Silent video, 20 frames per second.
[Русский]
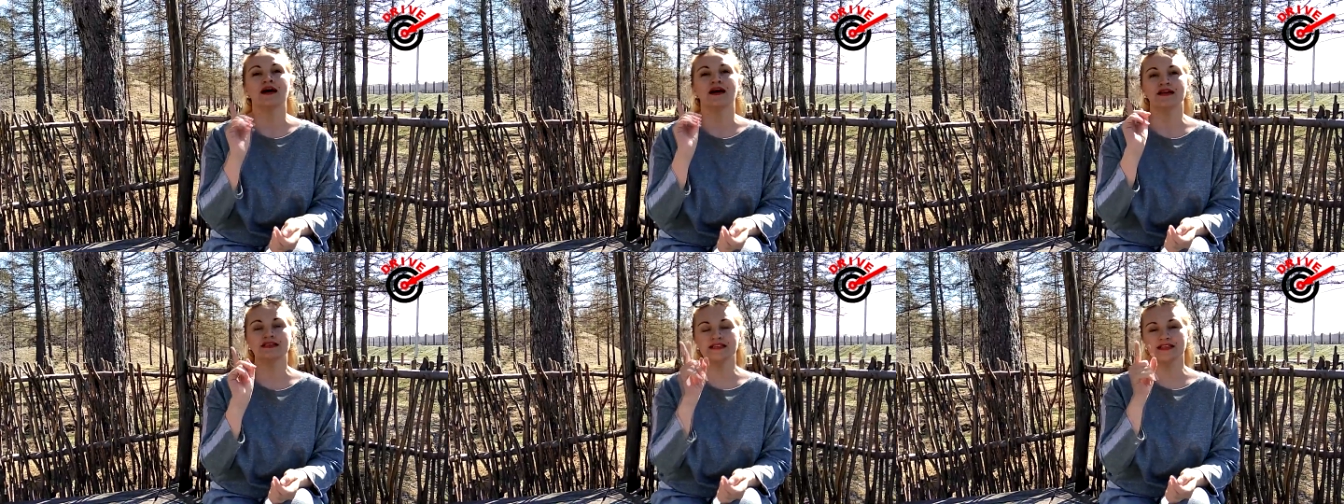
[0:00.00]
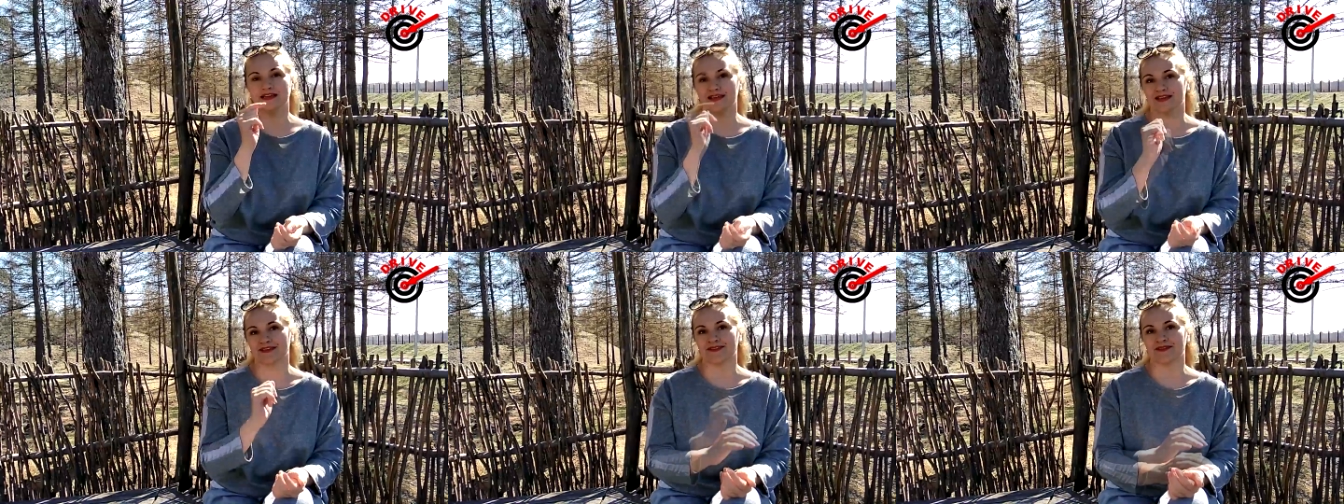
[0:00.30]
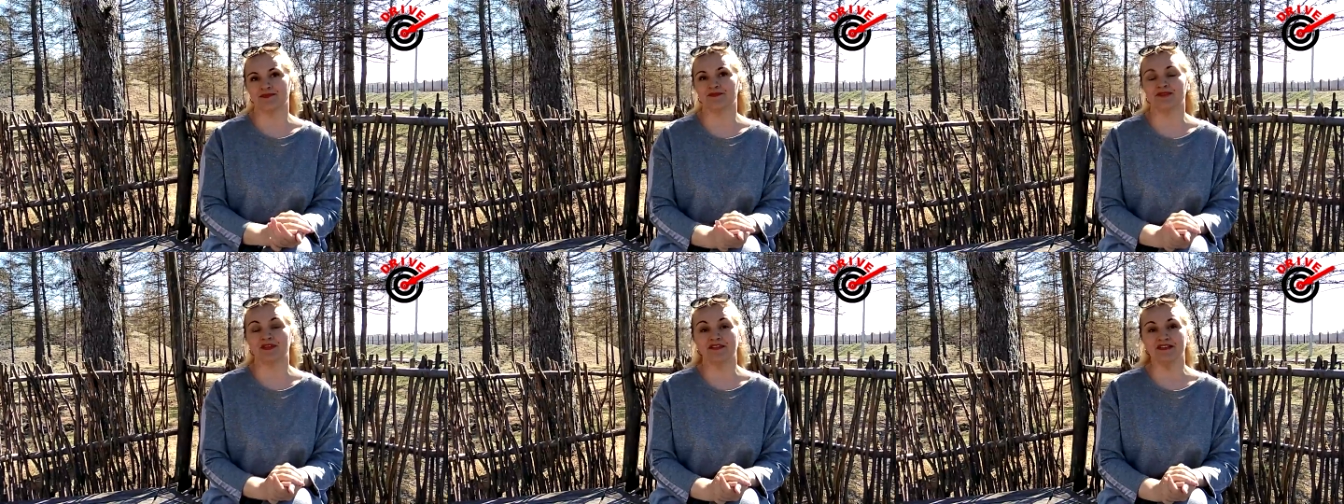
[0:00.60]
Хотя
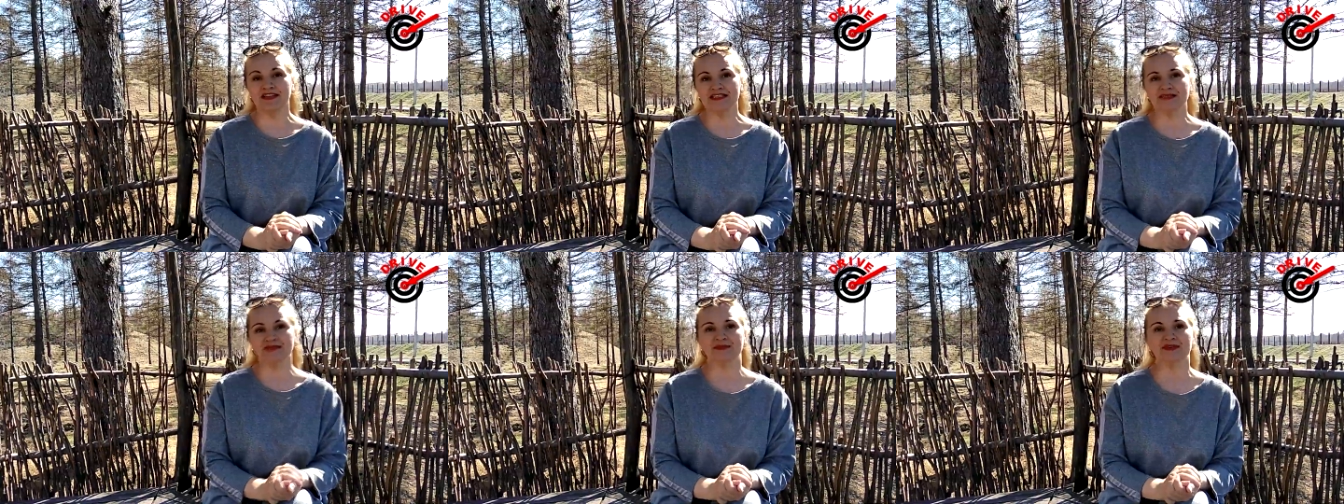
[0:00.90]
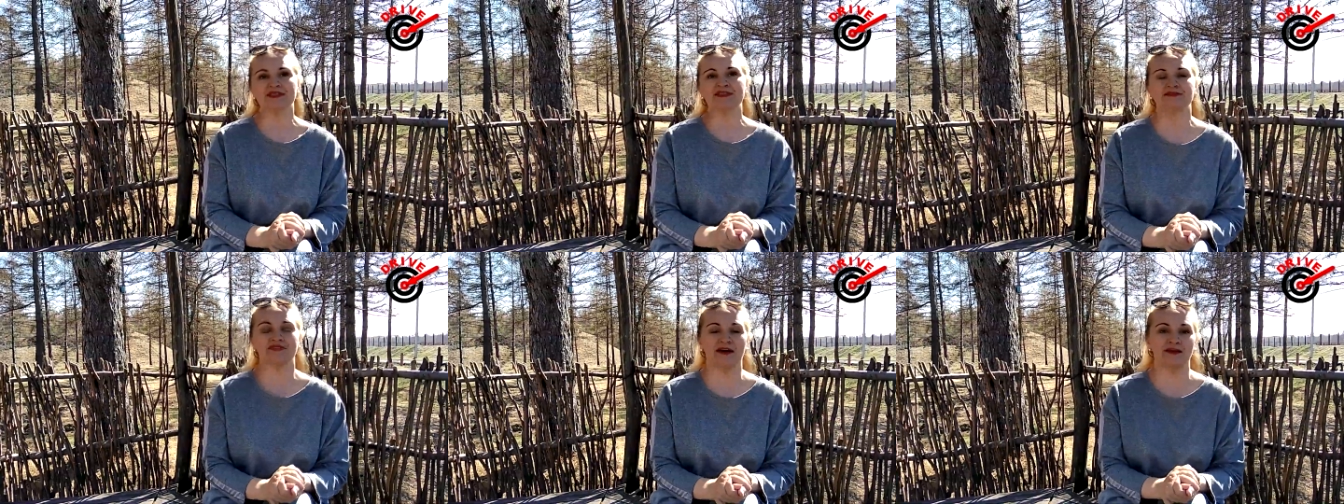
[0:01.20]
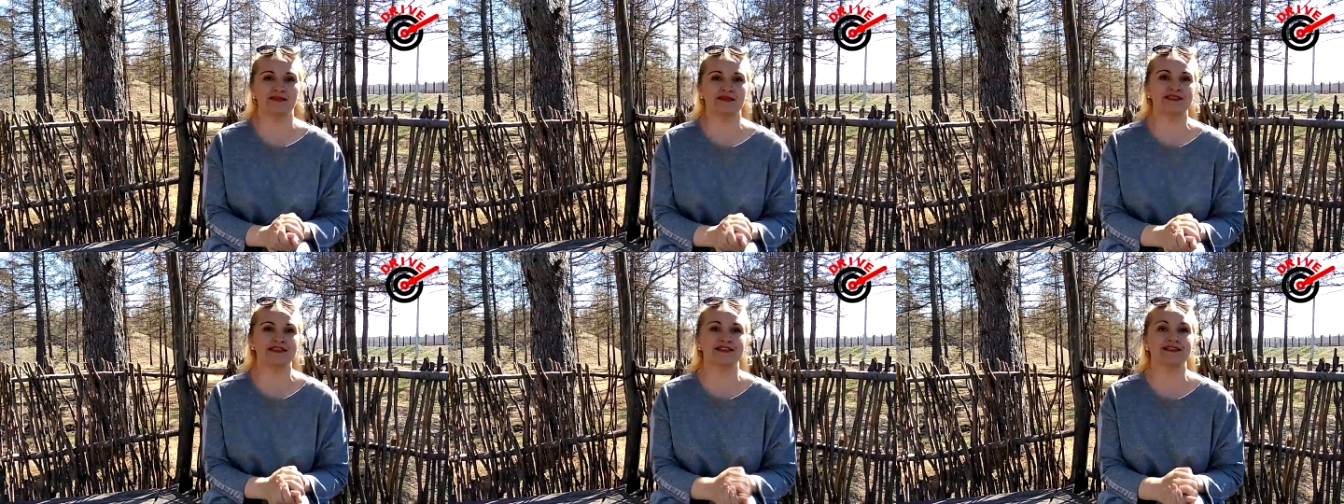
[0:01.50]
нет, давайте мы с
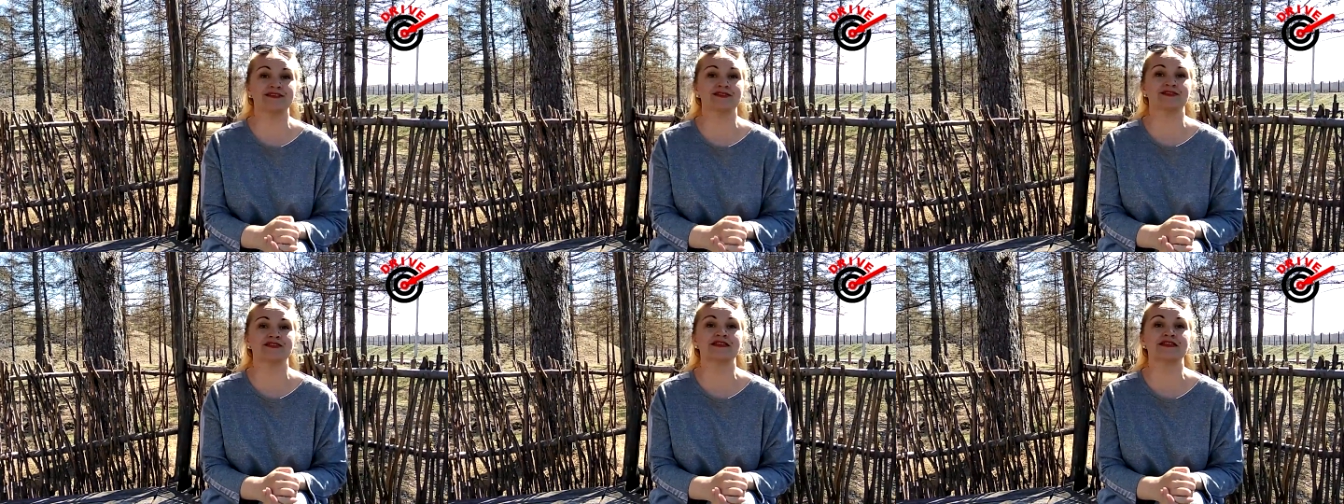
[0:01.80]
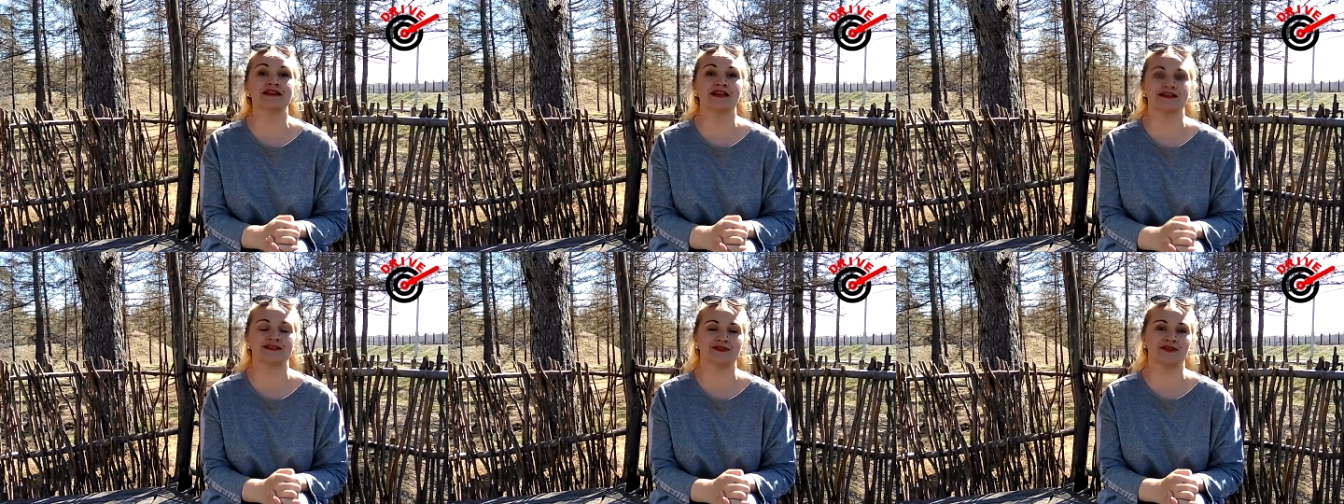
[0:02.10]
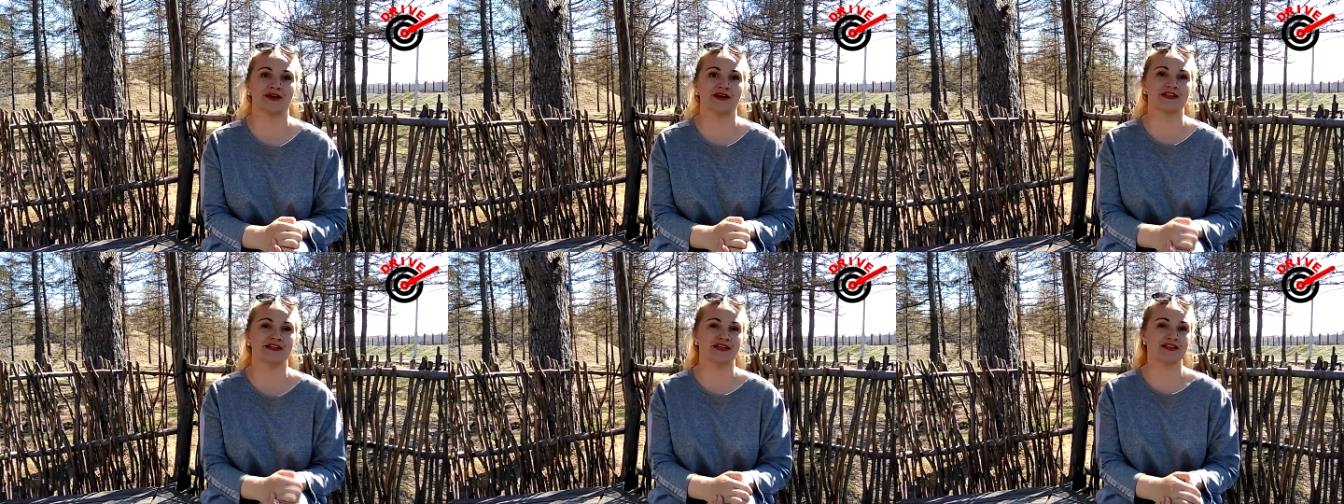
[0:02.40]
вами сразу,
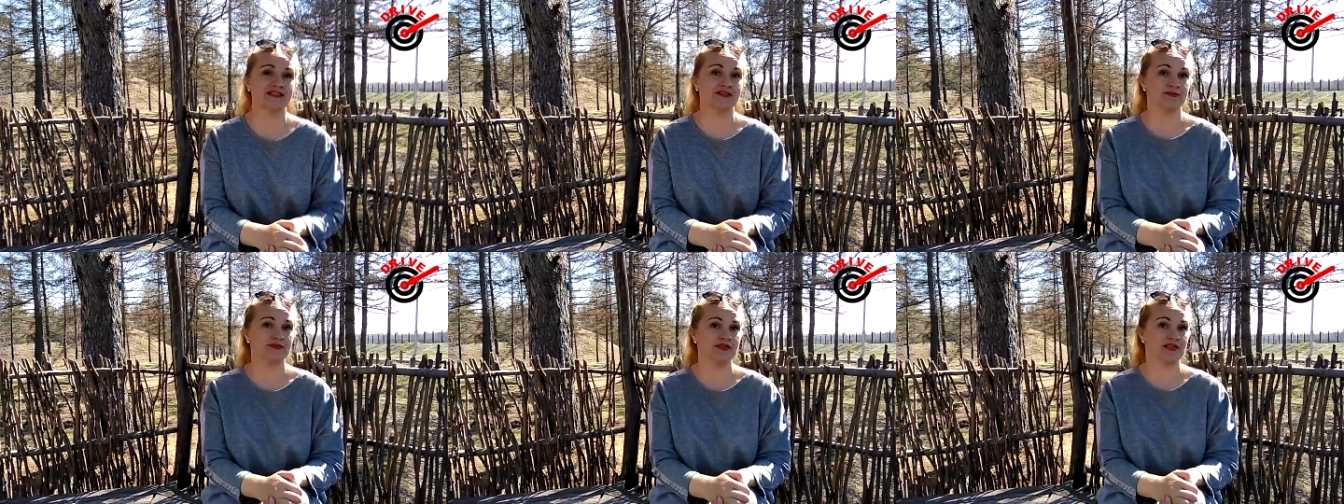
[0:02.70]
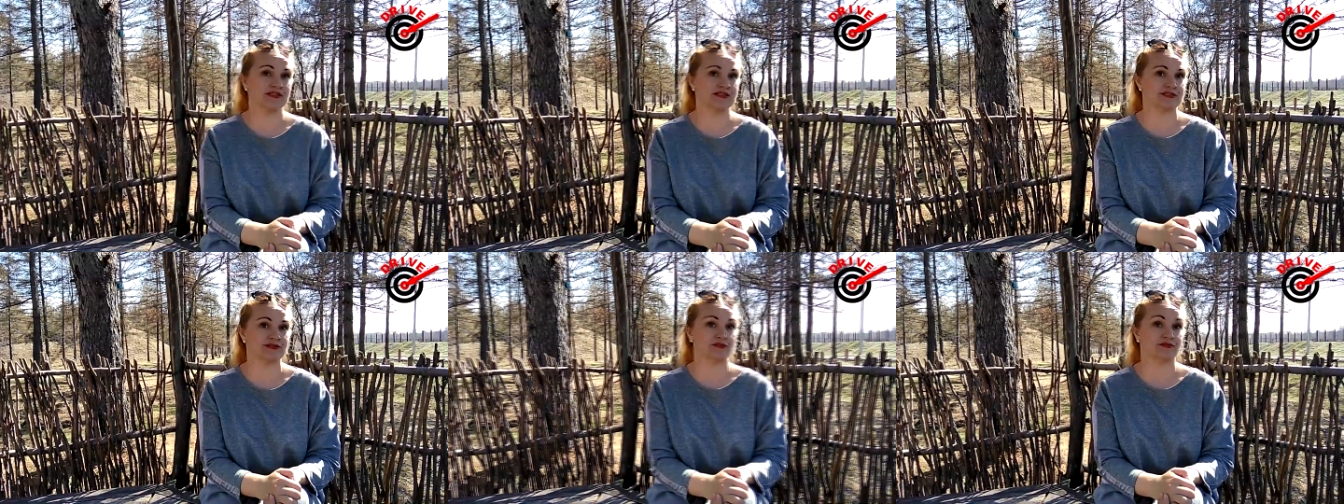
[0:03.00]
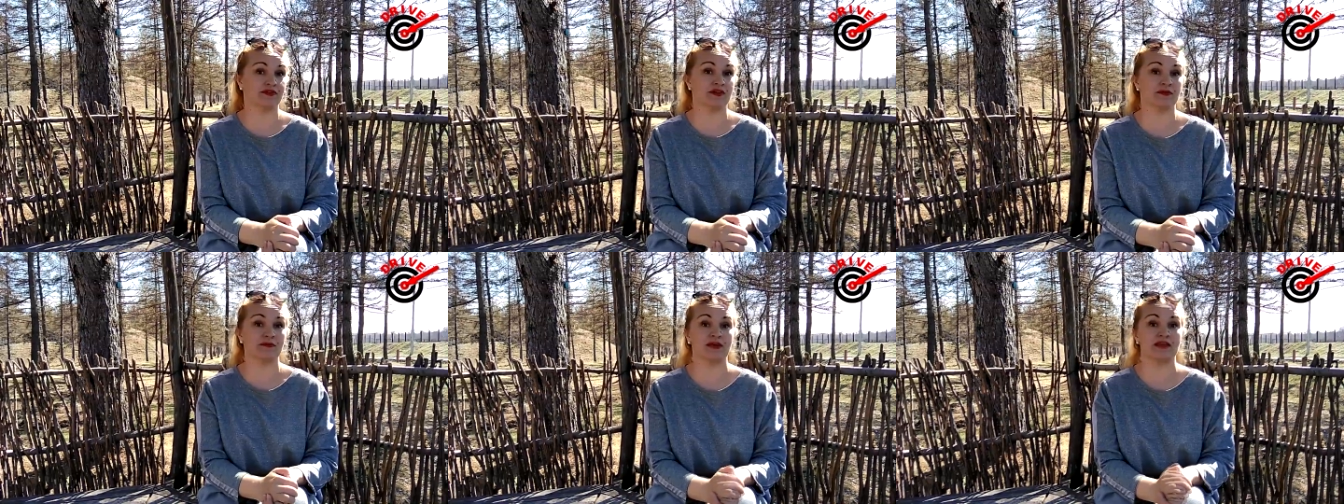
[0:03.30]
сразу откажемся от
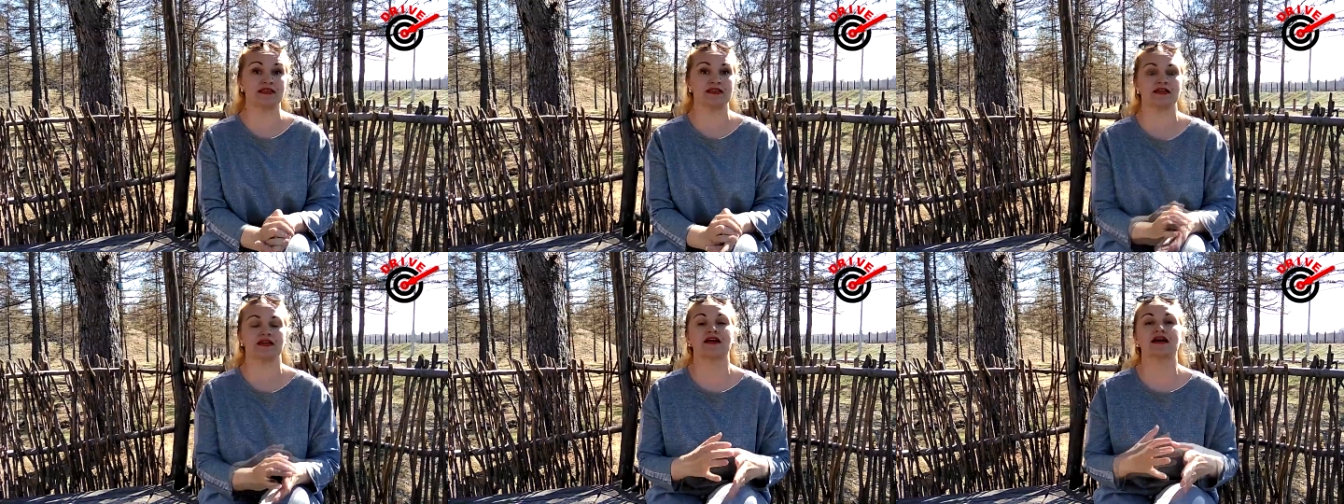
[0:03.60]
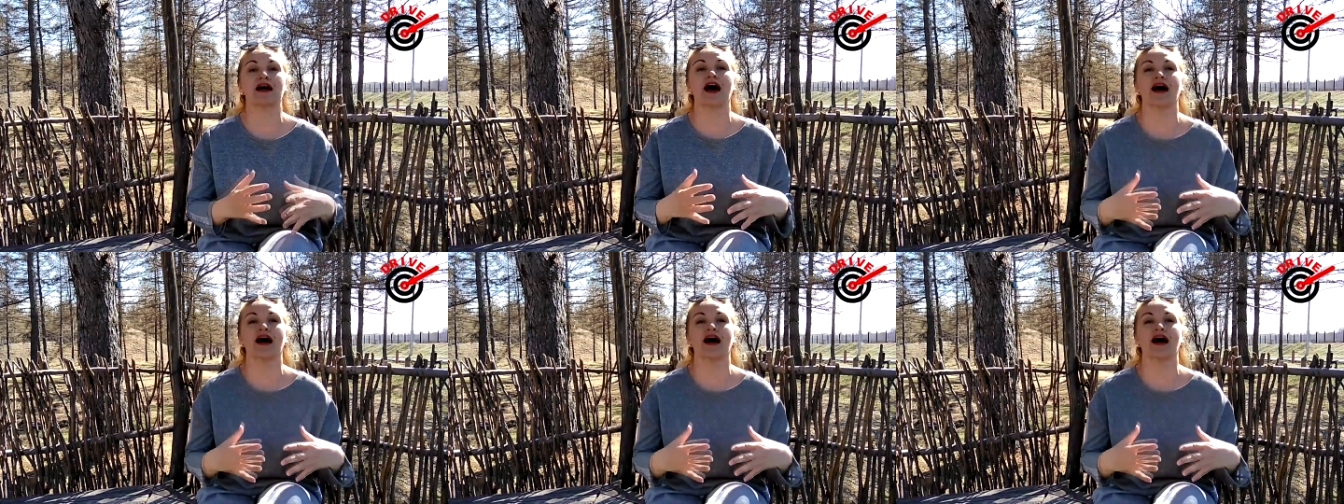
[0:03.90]
слова «иметь».